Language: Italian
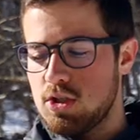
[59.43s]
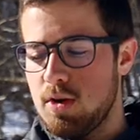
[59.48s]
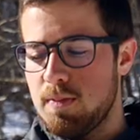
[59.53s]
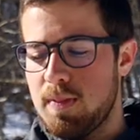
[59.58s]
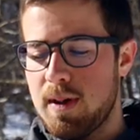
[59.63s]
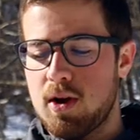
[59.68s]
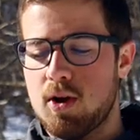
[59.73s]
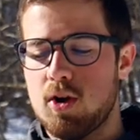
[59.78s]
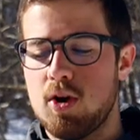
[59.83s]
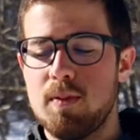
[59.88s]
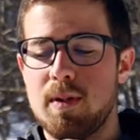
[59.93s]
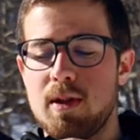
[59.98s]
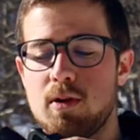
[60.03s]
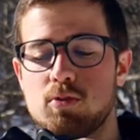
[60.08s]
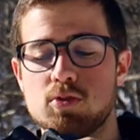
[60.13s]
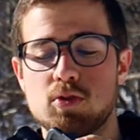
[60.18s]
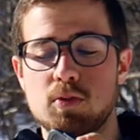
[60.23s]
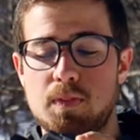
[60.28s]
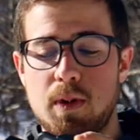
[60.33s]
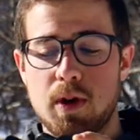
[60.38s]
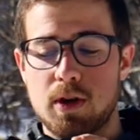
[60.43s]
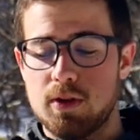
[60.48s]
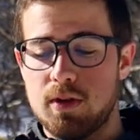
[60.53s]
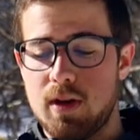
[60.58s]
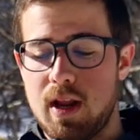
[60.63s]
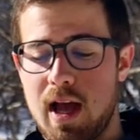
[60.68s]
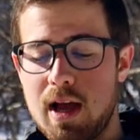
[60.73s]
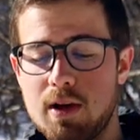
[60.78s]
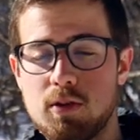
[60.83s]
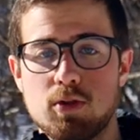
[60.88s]
sopra come in un supporto
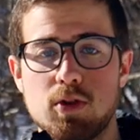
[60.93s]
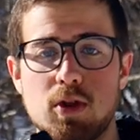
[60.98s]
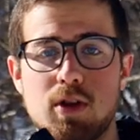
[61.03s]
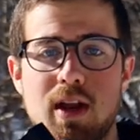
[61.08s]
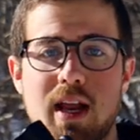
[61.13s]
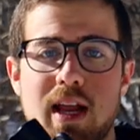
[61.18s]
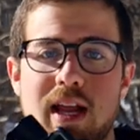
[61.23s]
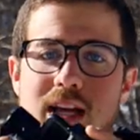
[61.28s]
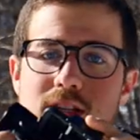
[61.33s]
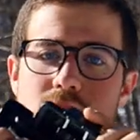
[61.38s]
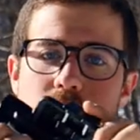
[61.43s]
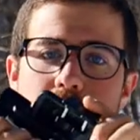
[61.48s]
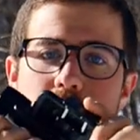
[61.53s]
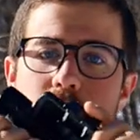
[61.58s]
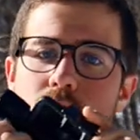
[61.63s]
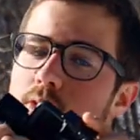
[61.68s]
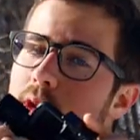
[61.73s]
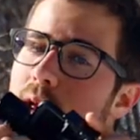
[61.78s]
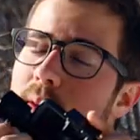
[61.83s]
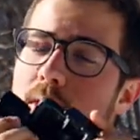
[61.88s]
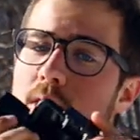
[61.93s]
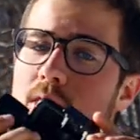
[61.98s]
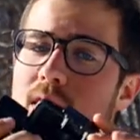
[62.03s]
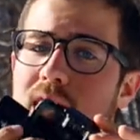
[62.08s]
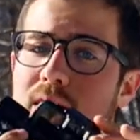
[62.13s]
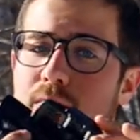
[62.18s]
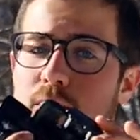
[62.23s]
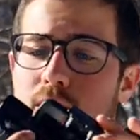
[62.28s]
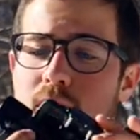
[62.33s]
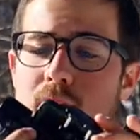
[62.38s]
lato d'auto, nel caso di, del mio
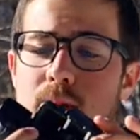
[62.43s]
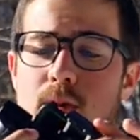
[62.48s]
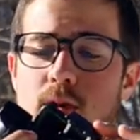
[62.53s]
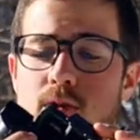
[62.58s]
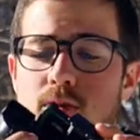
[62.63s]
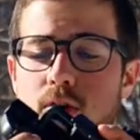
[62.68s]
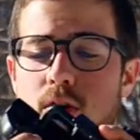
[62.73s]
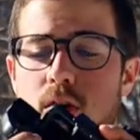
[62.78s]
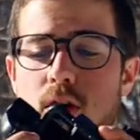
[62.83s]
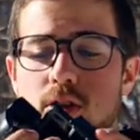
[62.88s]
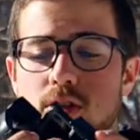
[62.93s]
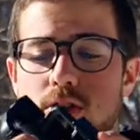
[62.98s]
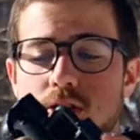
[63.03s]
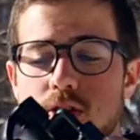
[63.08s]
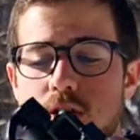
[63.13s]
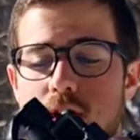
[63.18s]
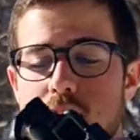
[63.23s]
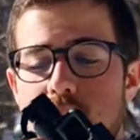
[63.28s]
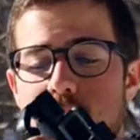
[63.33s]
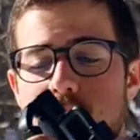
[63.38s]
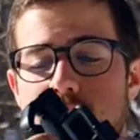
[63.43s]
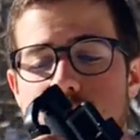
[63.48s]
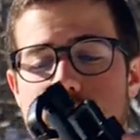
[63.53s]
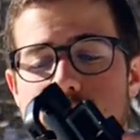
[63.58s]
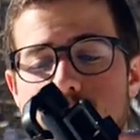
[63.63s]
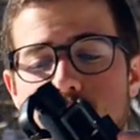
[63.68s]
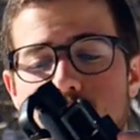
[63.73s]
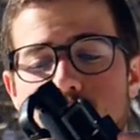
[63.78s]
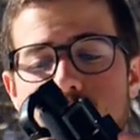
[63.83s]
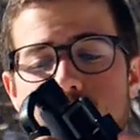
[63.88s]
telefono che è molto grosso
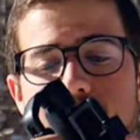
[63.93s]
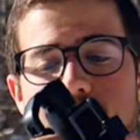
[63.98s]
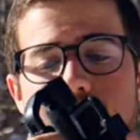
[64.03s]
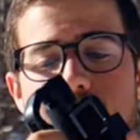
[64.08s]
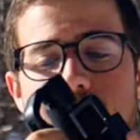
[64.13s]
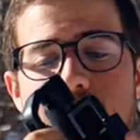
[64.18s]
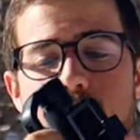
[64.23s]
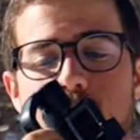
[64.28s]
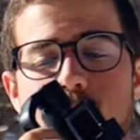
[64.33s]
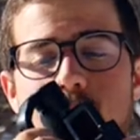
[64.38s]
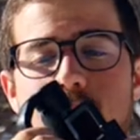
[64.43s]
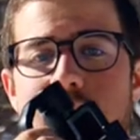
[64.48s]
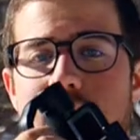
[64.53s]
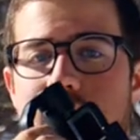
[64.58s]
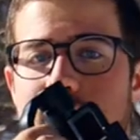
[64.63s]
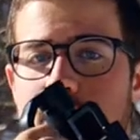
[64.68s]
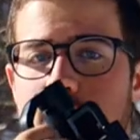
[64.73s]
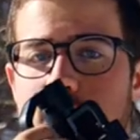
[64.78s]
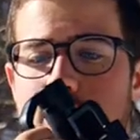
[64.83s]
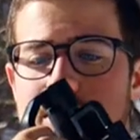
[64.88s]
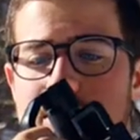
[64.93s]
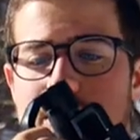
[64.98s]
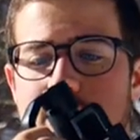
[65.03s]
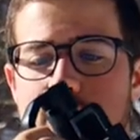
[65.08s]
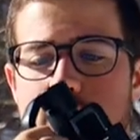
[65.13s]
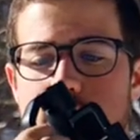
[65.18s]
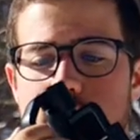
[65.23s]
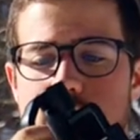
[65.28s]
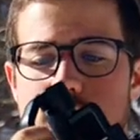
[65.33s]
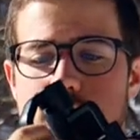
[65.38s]
si andare a allungare
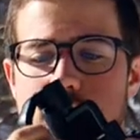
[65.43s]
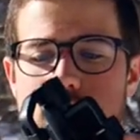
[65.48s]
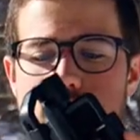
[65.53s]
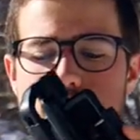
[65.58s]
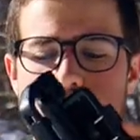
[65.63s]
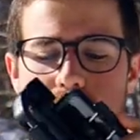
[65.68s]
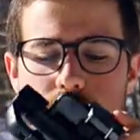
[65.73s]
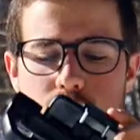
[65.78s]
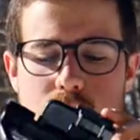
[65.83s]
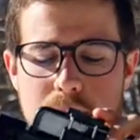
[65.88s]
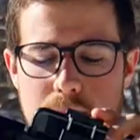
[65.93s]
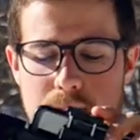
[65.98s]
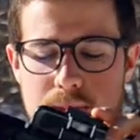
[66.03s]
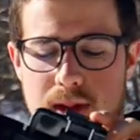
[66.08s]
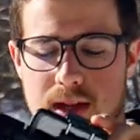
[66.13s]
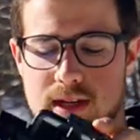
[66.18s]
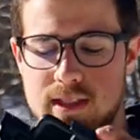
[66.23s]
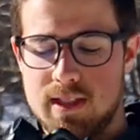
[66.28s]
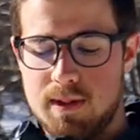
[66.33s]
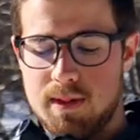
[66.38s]
questo qua per